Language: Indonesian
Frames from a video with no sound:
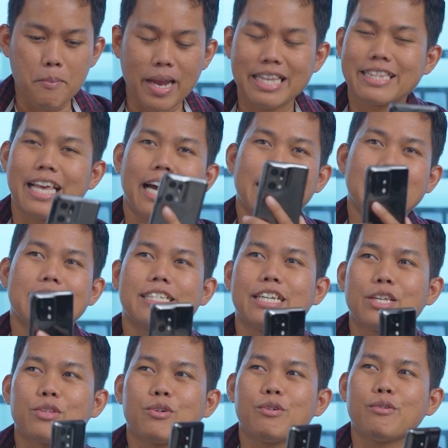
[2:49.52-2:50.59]
Beta di
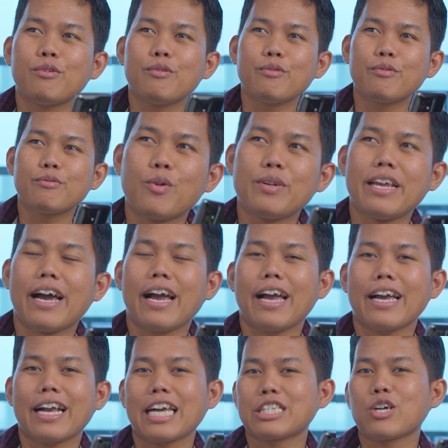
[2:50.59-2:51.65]
sini tuh
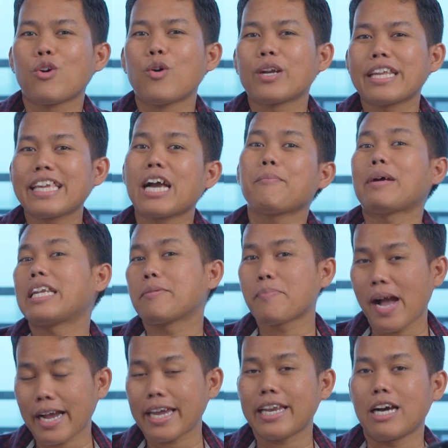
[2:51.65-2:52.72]
udah kategori nyaman
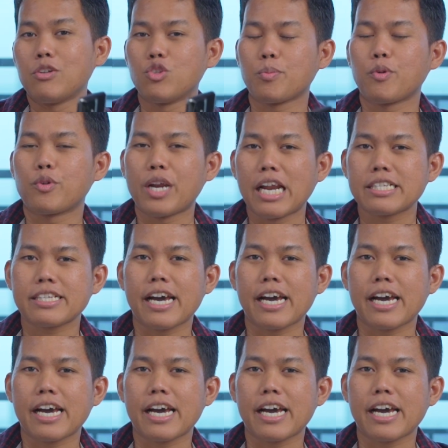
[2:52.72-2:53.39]
dipakai lah untuk penggunaan